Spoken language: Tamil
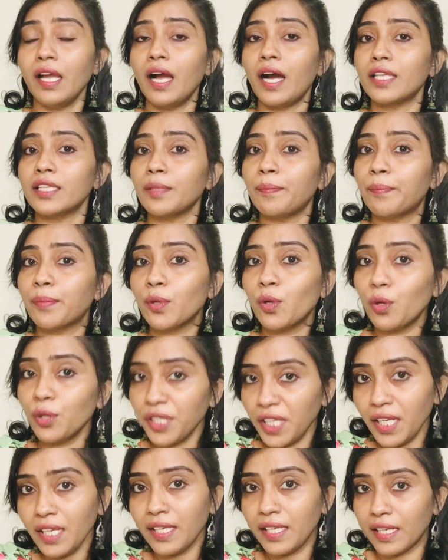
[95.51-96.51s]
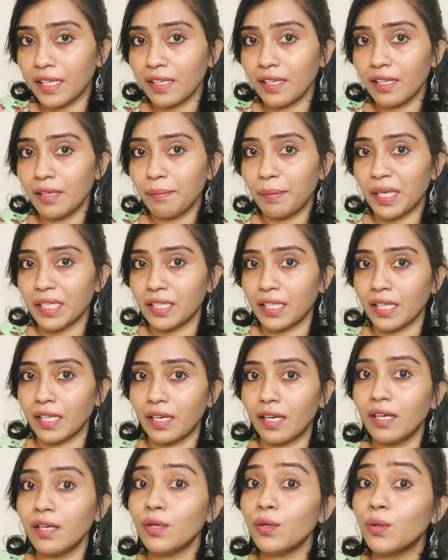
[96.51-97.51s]
அந்த ப்ரோட்டீன் என்னன்னு பார்த்தீங்கன்னா
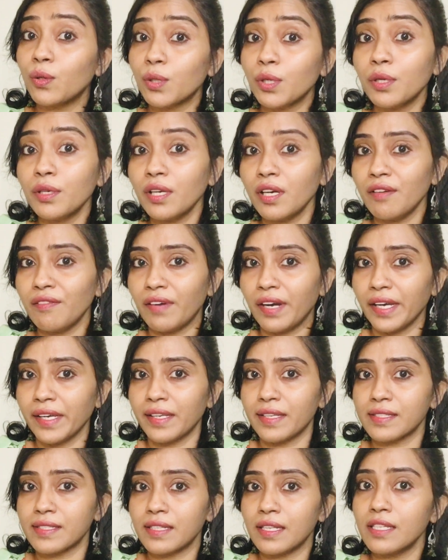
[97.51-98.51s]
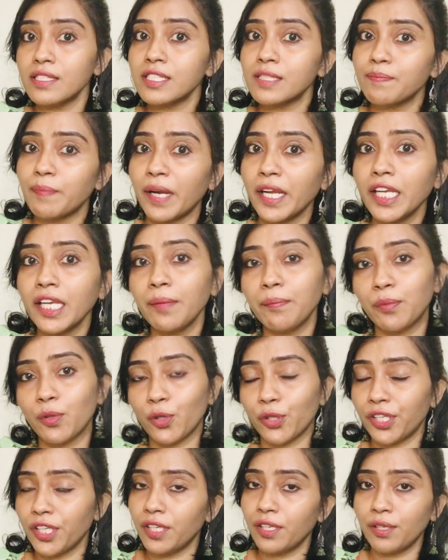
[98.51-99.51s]
கொரோனா வைரஸில் ஸ்பைக்
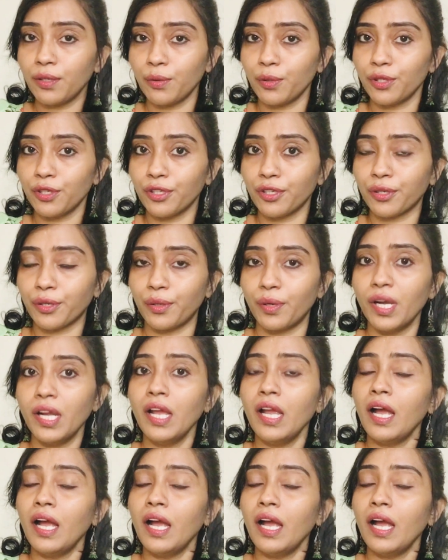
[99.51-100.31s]
ப்ரோட்டீன் ஒன்று இருக்கும்